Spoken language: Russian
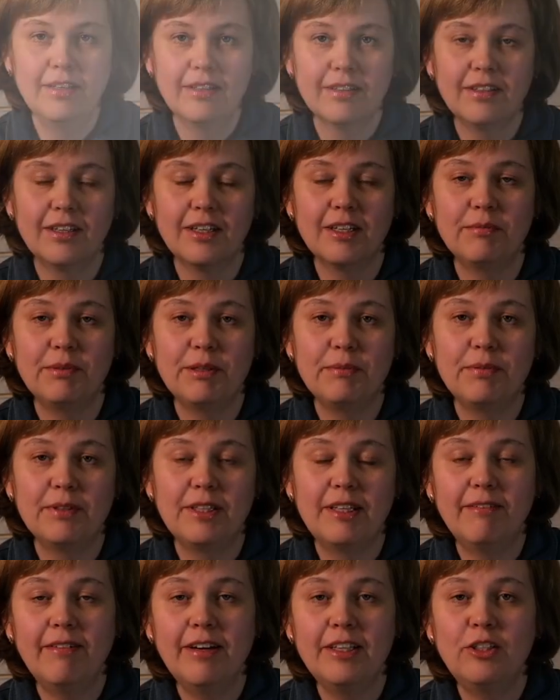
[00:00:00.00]
Как
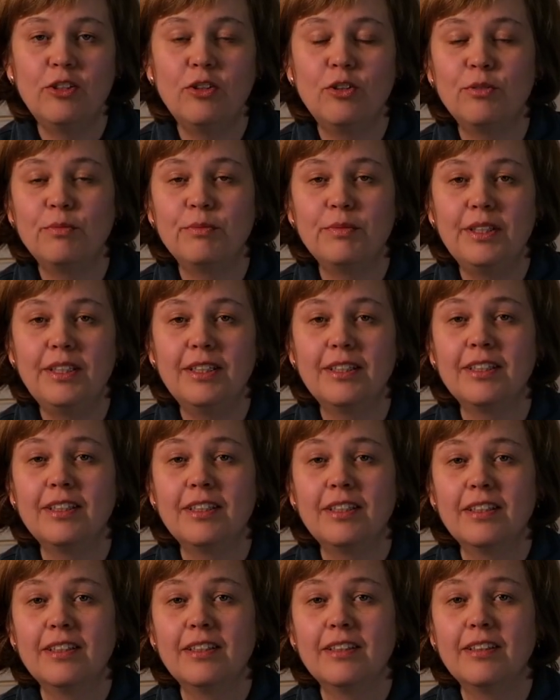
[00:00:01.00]
преподавателю мне
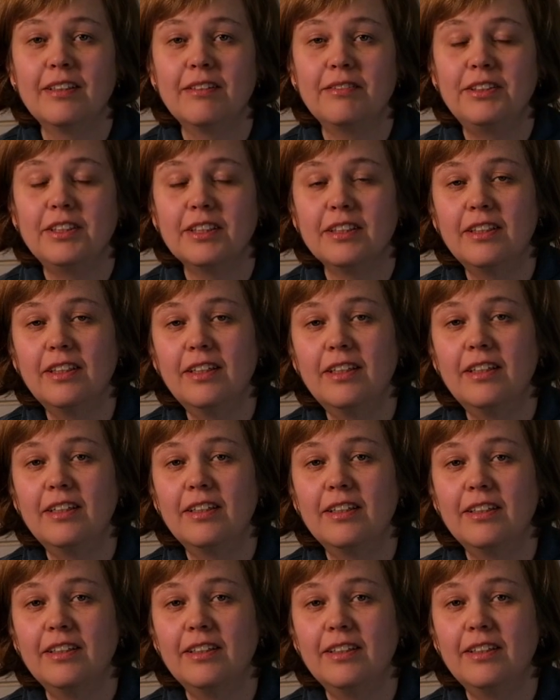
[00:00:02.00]
э, всегда э,